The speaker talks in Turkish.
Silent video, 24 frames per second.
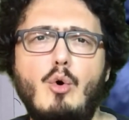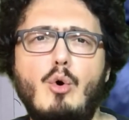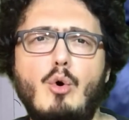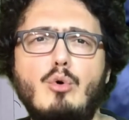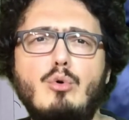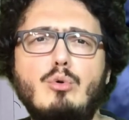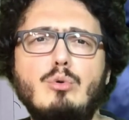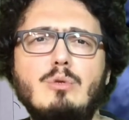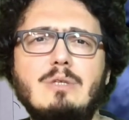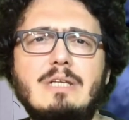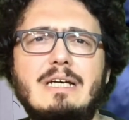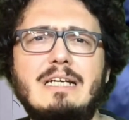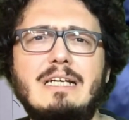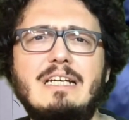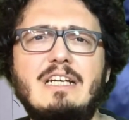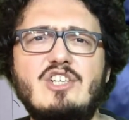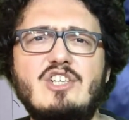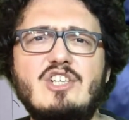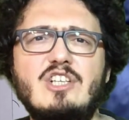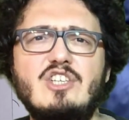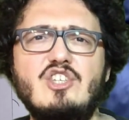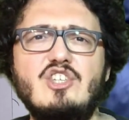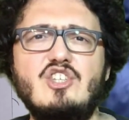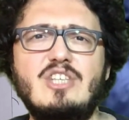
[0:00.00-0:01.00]
Okulların
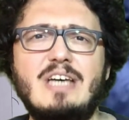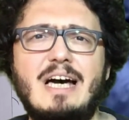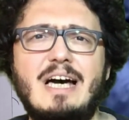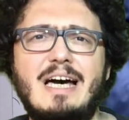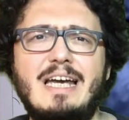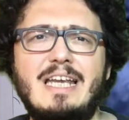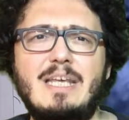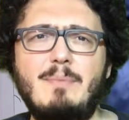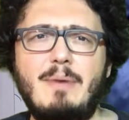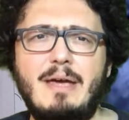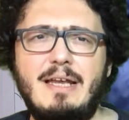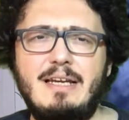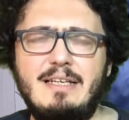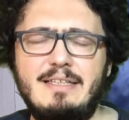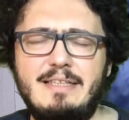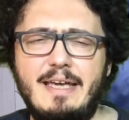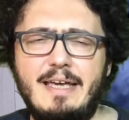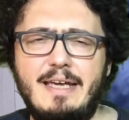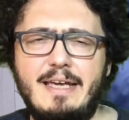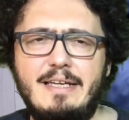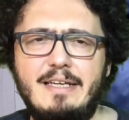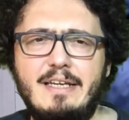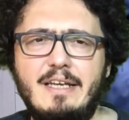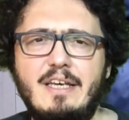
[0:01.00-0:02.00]
açılış tarihi belli
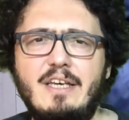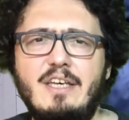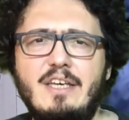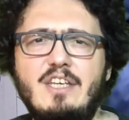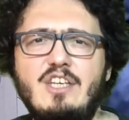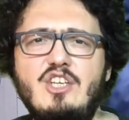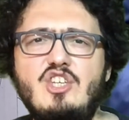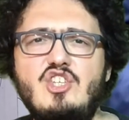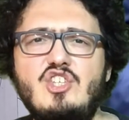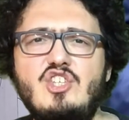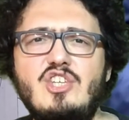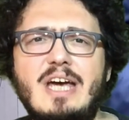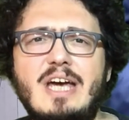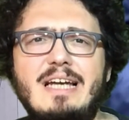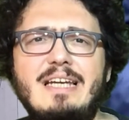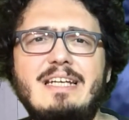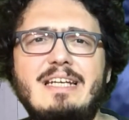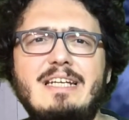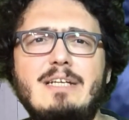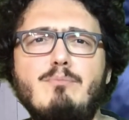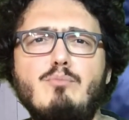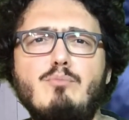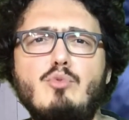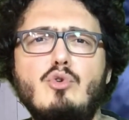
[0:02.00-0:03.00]
değil. İş
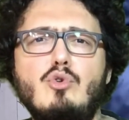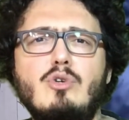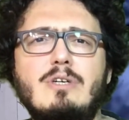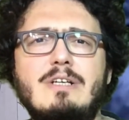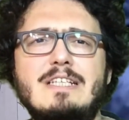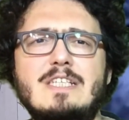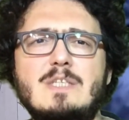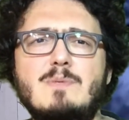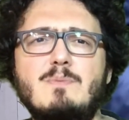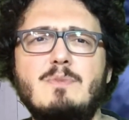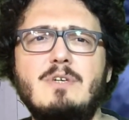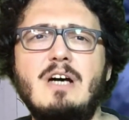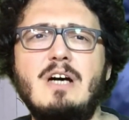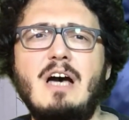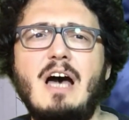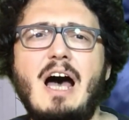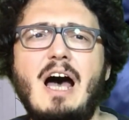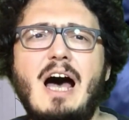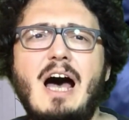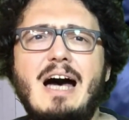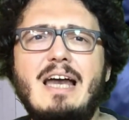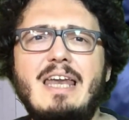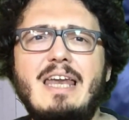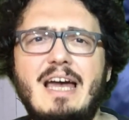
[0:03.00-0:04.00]
yerlerinin büyük kısmı
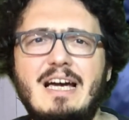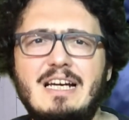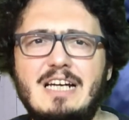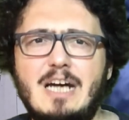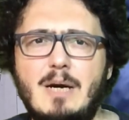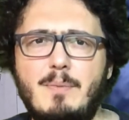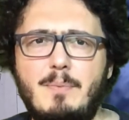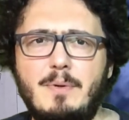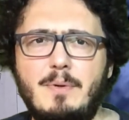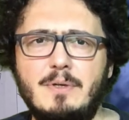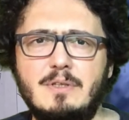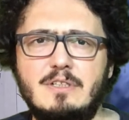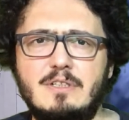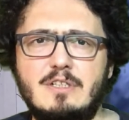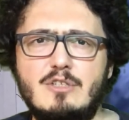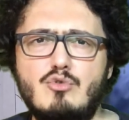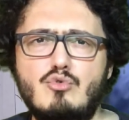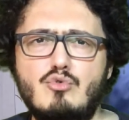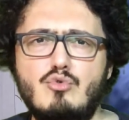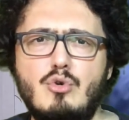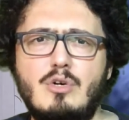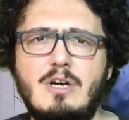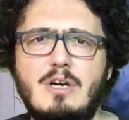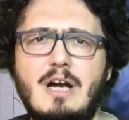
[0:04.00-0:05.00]
halen kapalı.
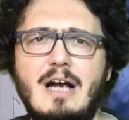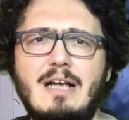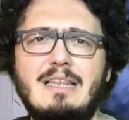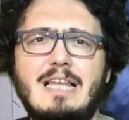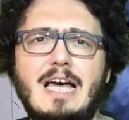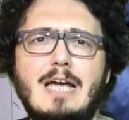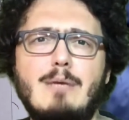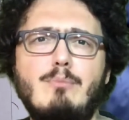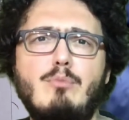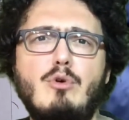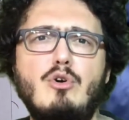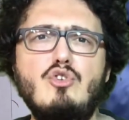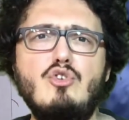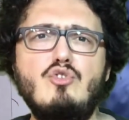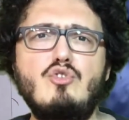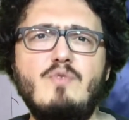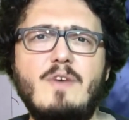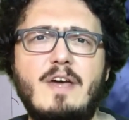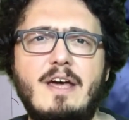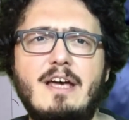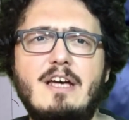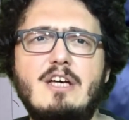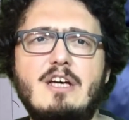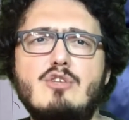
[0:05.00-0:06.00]
Sokaklar boş
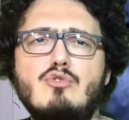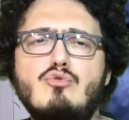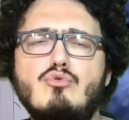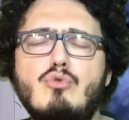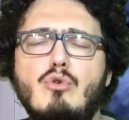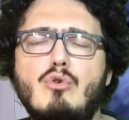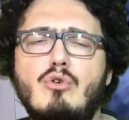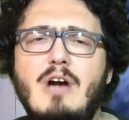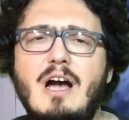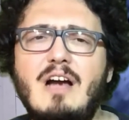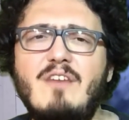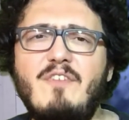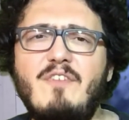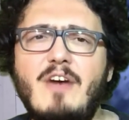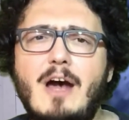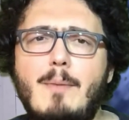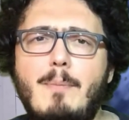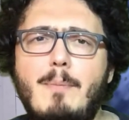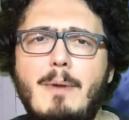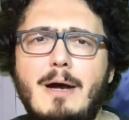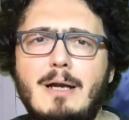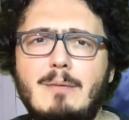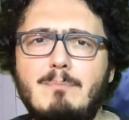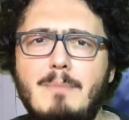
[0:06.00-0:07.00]
ve sokak ve
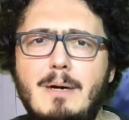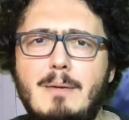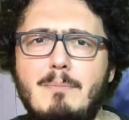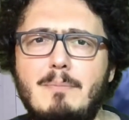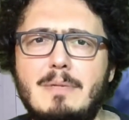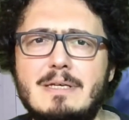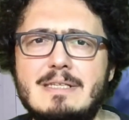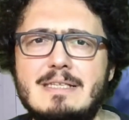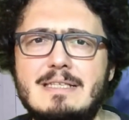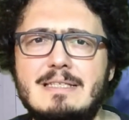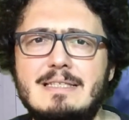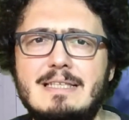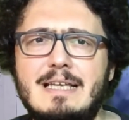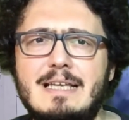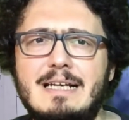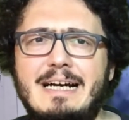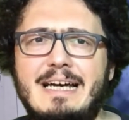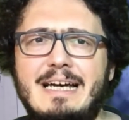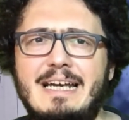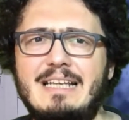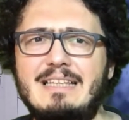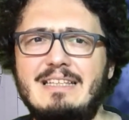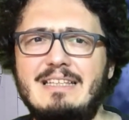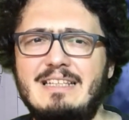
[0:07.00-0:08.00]
apartman bazında
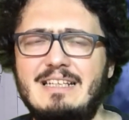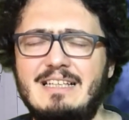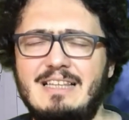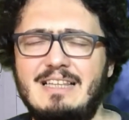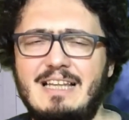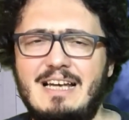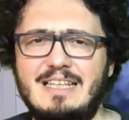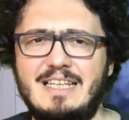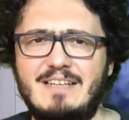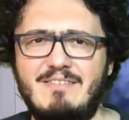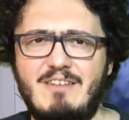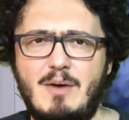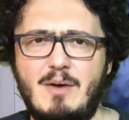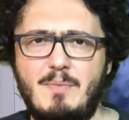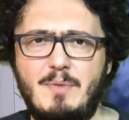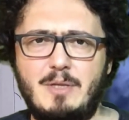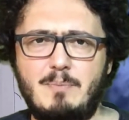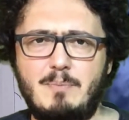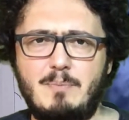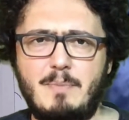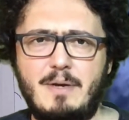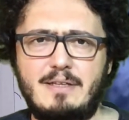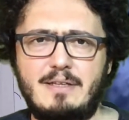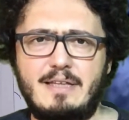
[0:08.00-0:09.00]
karantinalar devam
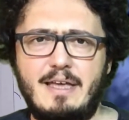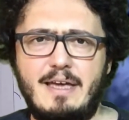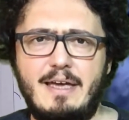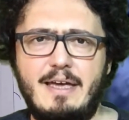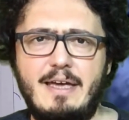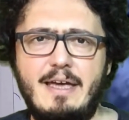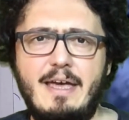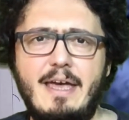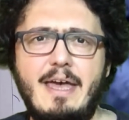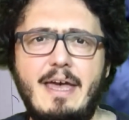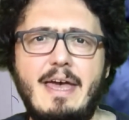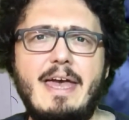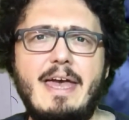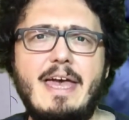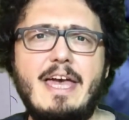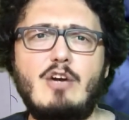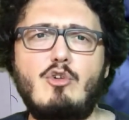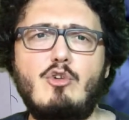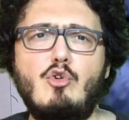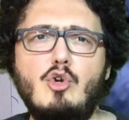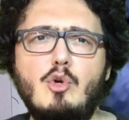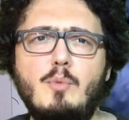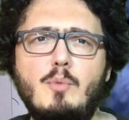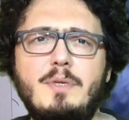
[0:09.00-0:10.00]
etmekte.
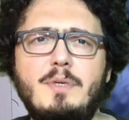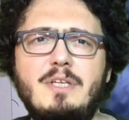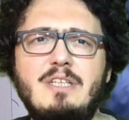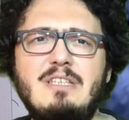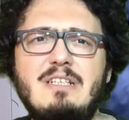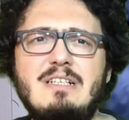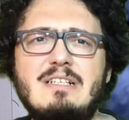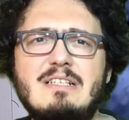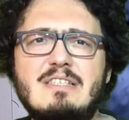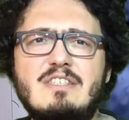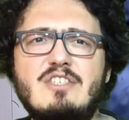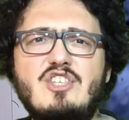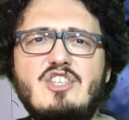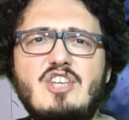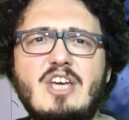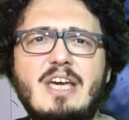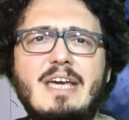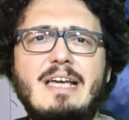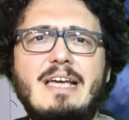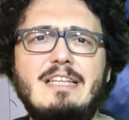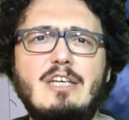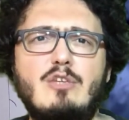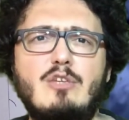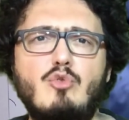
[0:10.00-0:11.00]
Ekonominin hızlı
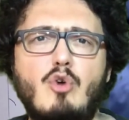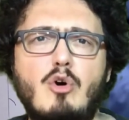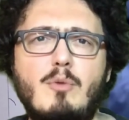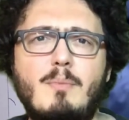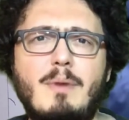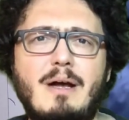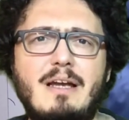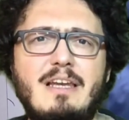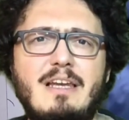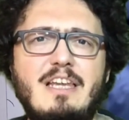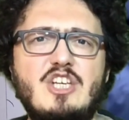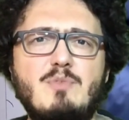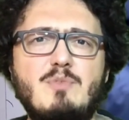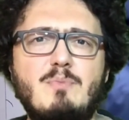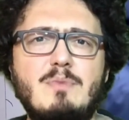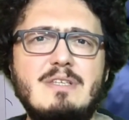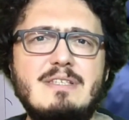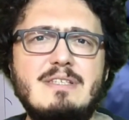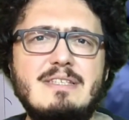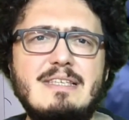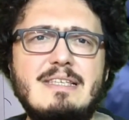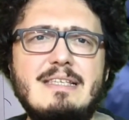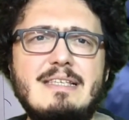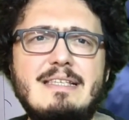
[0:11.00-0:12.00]
şekilde
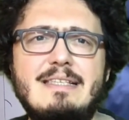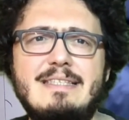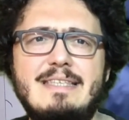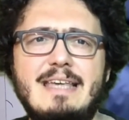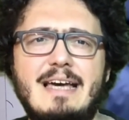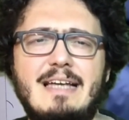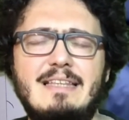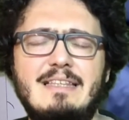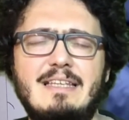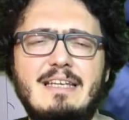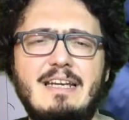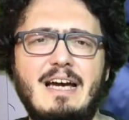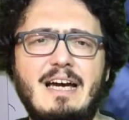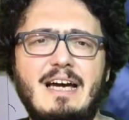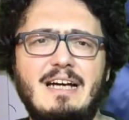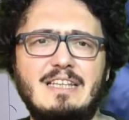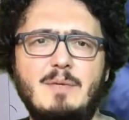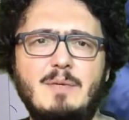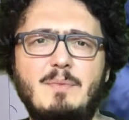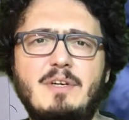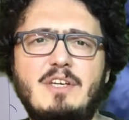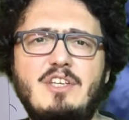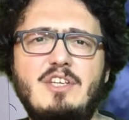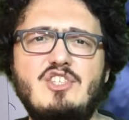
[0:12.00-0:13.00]
normalleşmesini isteyenleri
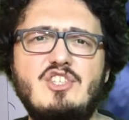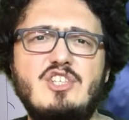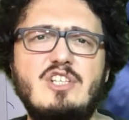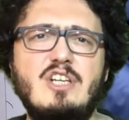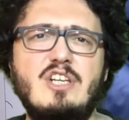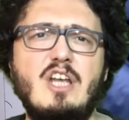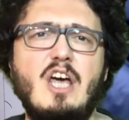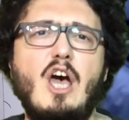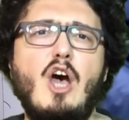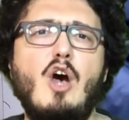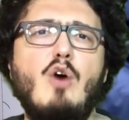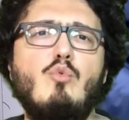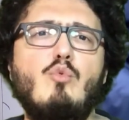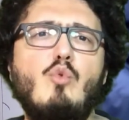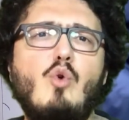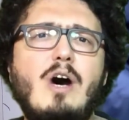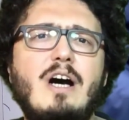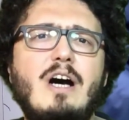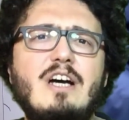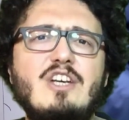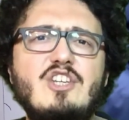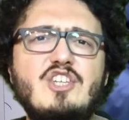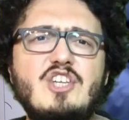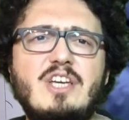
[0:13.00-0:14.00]
anlamak için
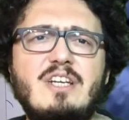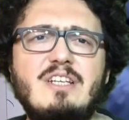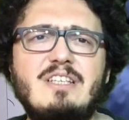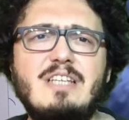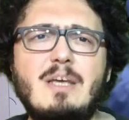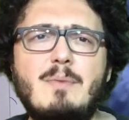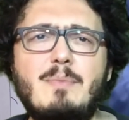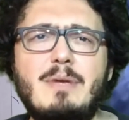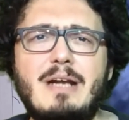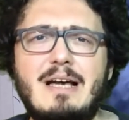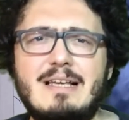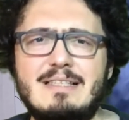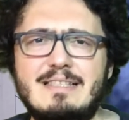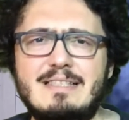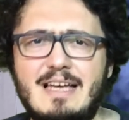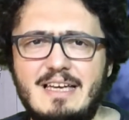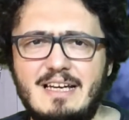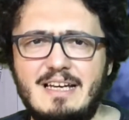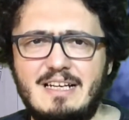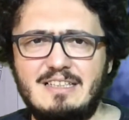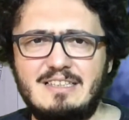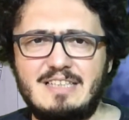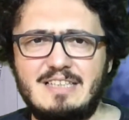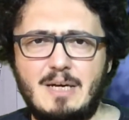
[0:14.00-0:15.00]
Wuhan şehrinde biraz
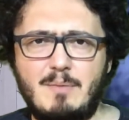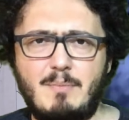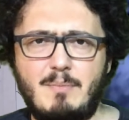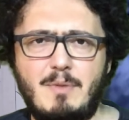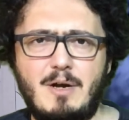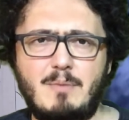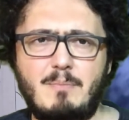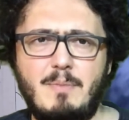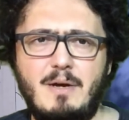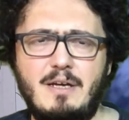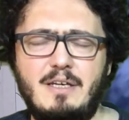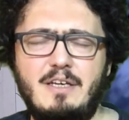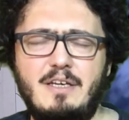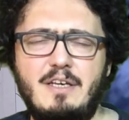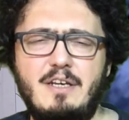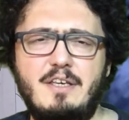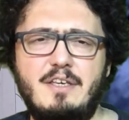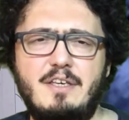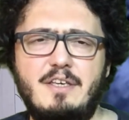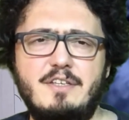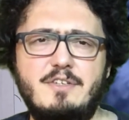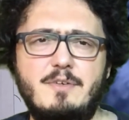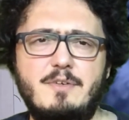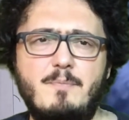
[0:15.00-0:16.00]
daha yakından bakmak
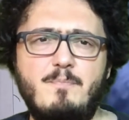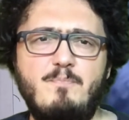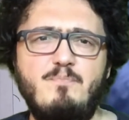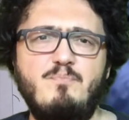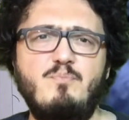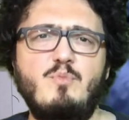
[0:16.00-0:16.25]
gerekir.